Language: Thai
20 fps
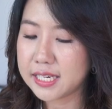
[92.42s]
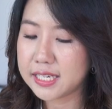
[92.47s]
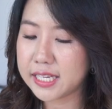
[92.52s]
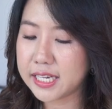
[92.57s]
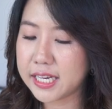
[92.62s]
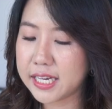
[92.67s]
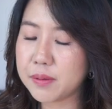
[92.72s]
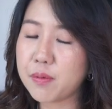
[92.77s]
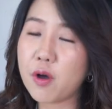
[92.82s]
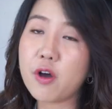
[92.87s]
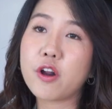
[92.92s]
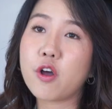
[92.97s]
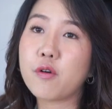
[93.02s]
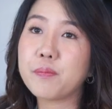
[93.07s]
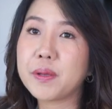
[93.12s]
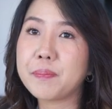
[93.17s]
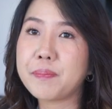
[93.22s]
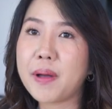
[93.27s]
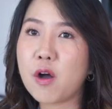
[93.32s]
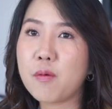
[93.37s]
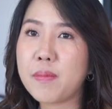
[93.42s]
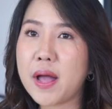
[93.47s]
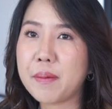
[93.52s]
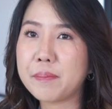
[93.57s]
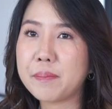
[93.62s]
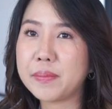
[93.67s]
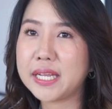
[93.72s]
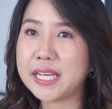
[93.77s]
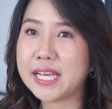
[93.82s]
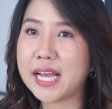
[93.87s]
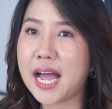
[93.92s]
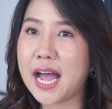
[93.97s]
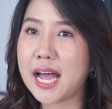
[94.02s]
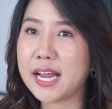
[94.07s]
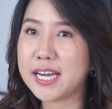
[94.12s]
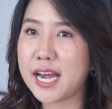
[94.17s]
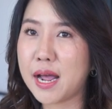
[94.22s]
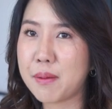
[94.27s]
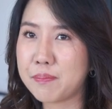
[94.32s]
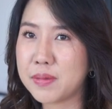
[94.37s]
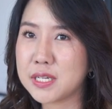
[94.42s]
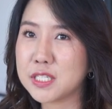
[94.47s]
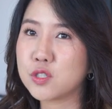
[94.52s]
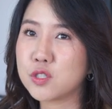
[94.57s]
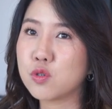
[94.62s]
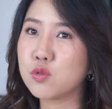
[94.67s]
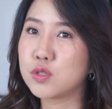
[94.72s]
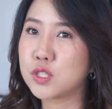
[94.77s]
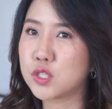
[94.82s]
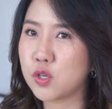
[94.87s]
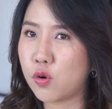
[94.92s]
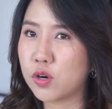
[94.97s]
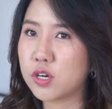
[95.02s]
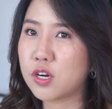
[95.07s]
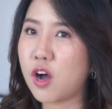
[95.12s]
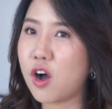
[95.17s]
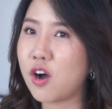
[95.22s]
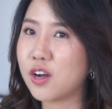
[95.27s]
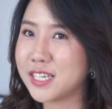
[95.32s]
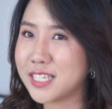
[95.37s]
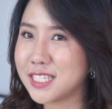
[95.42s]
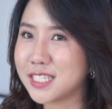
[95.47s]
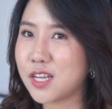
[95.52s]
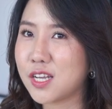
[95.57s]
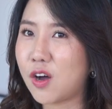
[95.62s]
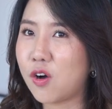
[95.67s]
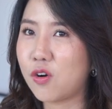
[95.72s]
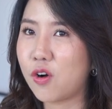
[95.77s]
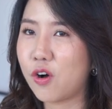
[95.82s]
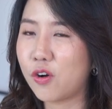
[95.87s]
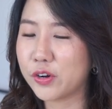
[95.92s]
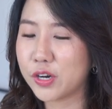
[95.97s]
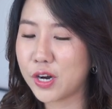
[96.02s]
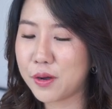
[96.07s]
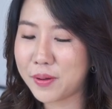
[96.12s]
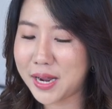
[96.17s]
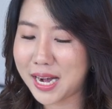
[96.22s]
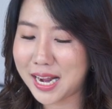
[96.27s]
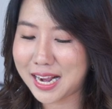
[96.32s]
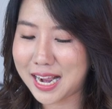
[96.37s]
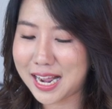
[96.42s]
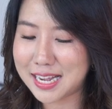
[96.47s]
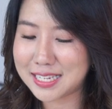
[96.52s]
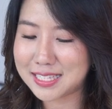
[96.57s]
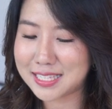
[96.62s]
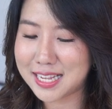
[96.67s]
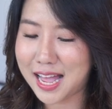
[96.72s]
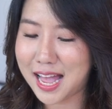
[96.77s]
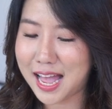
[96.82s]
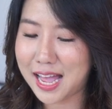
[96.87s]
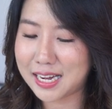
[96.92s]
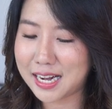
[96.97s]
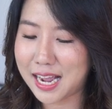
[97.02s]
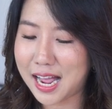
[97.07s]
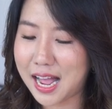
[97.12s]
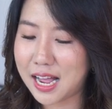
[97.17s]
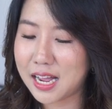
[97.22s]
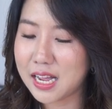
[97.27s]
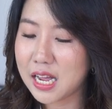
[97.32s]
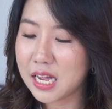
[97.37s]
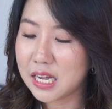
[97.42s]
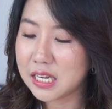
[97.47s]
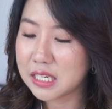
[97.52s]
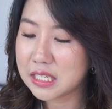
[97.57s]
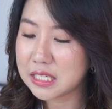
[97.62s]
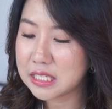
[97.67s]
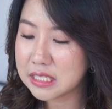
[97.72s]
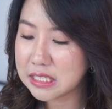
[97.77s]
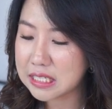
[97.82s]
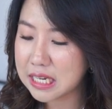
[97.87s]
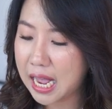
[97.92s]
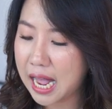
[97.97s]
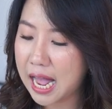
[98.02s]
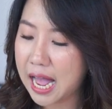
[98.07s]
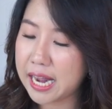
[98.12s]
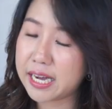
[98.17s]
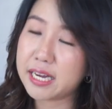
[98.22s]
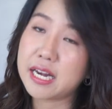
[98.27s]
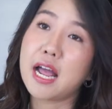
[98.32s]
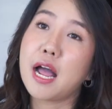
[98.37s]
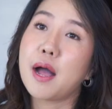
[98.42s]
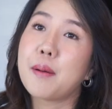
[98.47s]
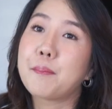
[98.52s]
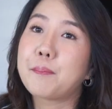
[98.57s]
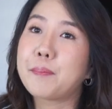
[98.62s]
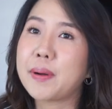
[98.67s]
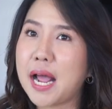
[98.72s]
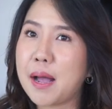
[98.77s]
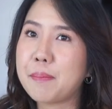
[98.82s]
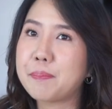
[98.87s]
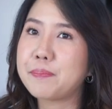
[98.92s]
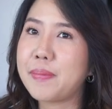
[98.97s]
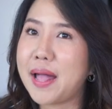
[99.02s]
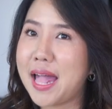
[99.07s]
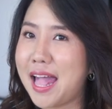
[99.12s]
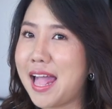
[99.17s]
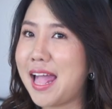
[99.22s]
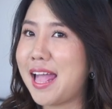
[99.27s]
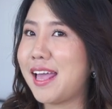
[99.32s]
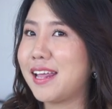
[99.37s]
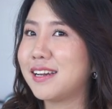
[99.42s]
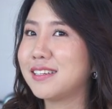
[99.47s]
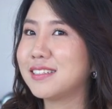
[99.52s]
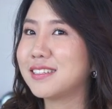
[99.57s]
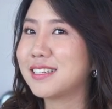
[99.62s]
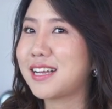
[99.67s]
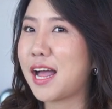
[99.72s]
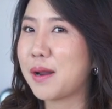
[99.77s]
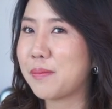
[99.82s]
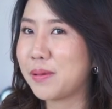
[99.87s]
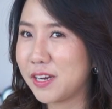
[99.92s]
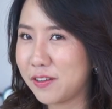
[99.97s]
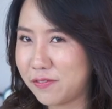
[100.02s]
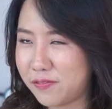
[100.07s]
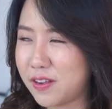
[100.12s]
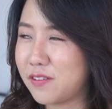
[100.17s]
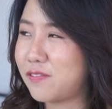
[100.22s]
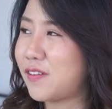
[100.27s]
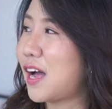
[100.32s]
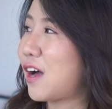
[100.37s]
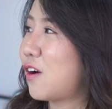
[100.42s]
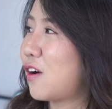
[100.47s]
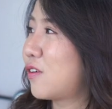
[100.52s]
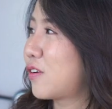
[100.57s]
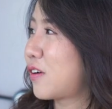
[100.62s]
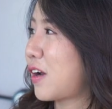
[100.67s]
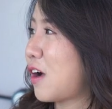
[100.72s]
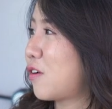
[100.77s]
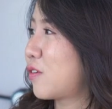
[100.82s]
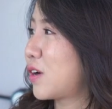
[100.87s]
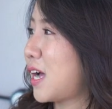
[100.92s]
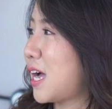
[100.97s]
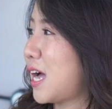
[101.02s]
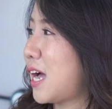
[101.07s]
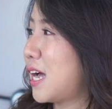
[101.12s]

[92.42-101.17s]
ทีนี้พอเรามีเป้าแบบนี้ค่ะนำมาสู่โจทย์ข้อที่ 2 ของเรื่องพลังงานสะอาดค่ะ คือการปรับแผนการผลิตไฟฟ้าของเรานะ